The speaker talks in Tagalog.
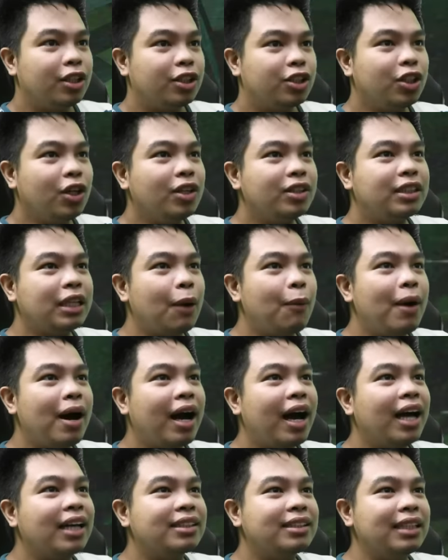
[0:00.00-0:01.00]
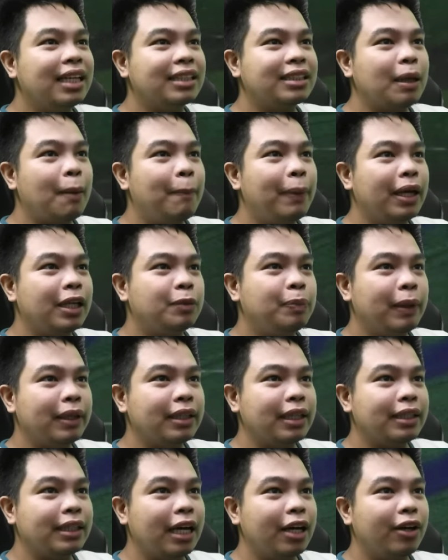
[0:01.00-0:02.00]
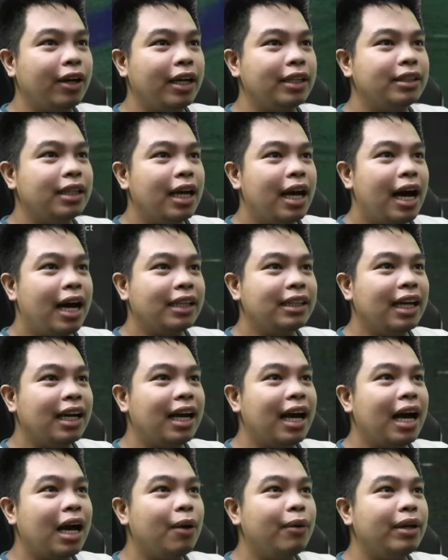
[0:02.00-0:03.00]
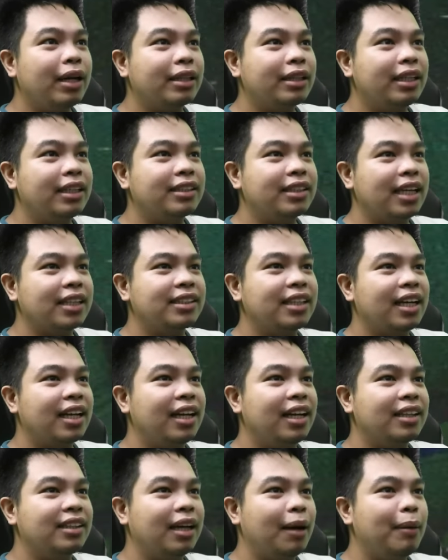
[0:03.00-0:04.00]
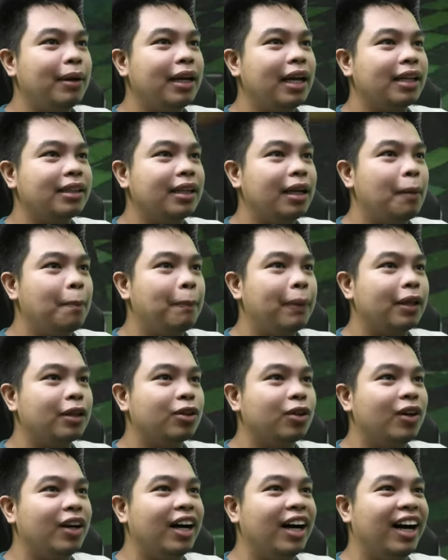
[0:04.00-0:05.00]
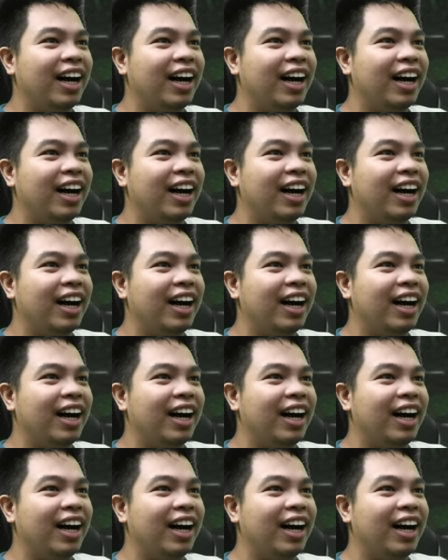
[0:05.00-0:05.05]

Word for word: So sa wakas, nasa basement na tayo guys. At ang gagawin natin, isasara lang naman natin ang pinto.